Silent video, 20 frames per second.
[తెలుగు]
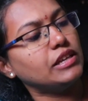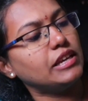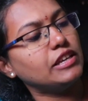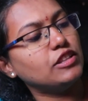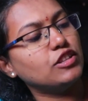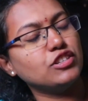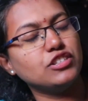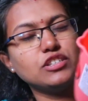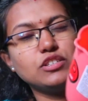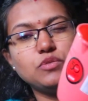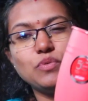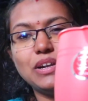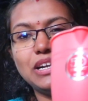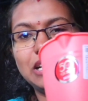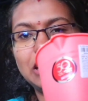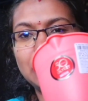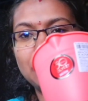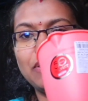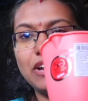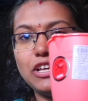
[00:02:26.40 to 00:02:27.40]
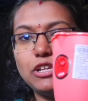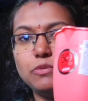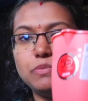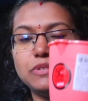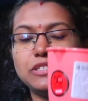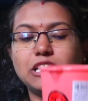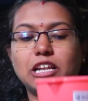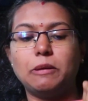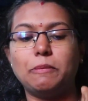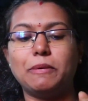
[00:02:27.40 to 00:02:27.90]
ఇది వచ్చి ట్వంటీ ఫైవ్
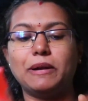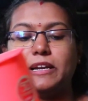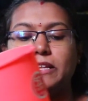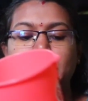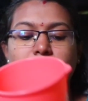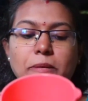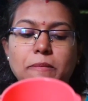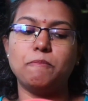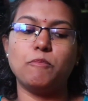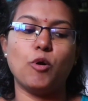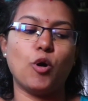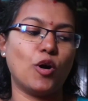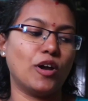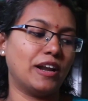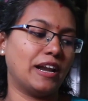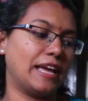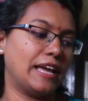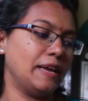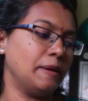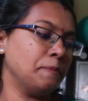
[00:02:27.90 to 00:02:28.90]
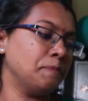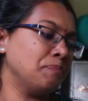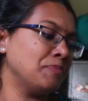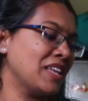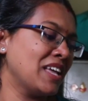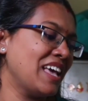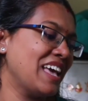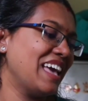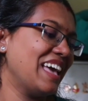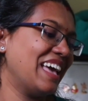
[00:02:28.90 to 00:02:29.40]
రూపీస్ అలా పడింది బాగున్నాయి
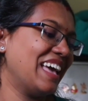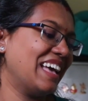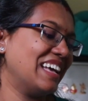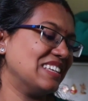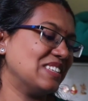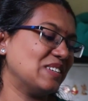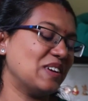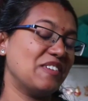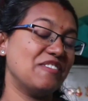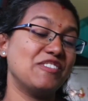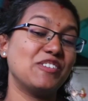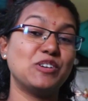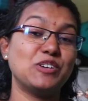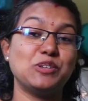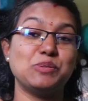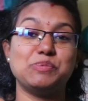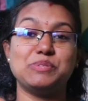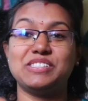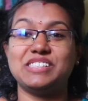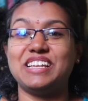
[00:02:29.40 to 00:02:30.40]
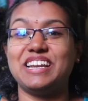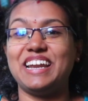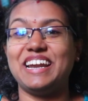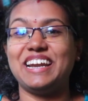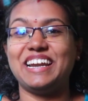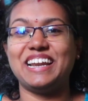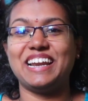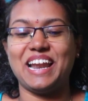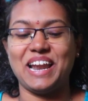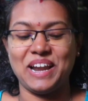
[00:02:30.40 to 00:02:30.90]
సో ఇవి కూడా చూపిస్తున్నాను
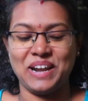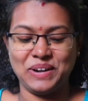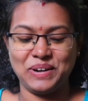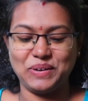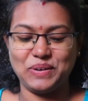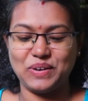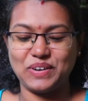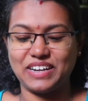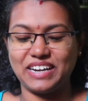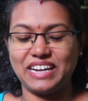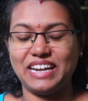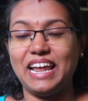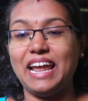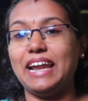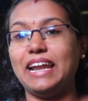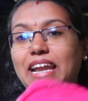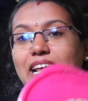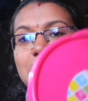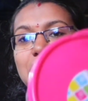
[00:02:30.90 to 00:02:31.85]
ఏంటని అనుకోకండి అండ్